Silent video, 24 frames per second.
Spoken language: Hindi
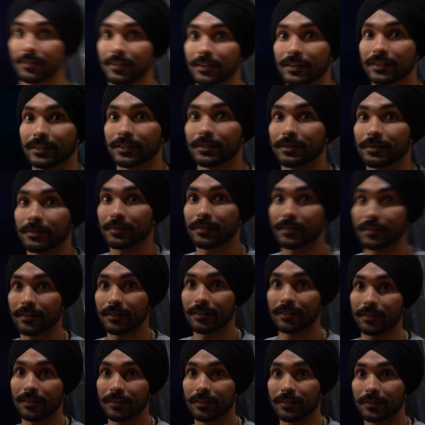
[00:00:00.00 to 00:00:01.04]
पानी को लगाओ
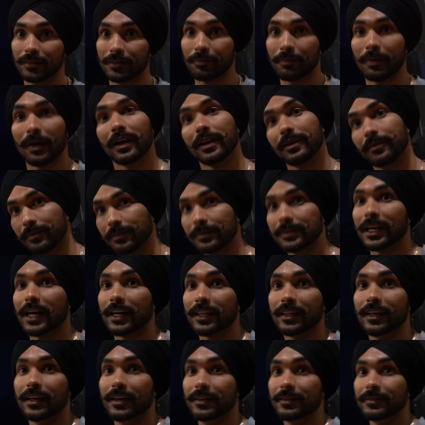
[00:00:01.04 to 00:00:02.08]
ऊपर पानी
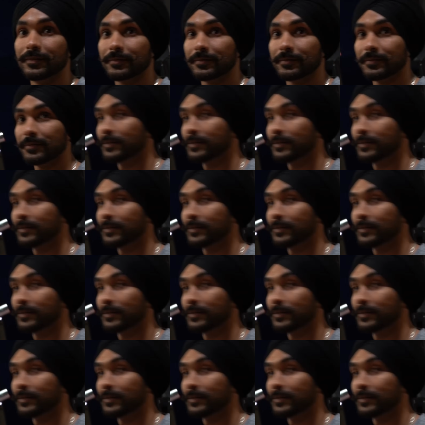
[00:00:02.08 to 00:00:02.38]
ਛੱਡਦਾ थोड़ा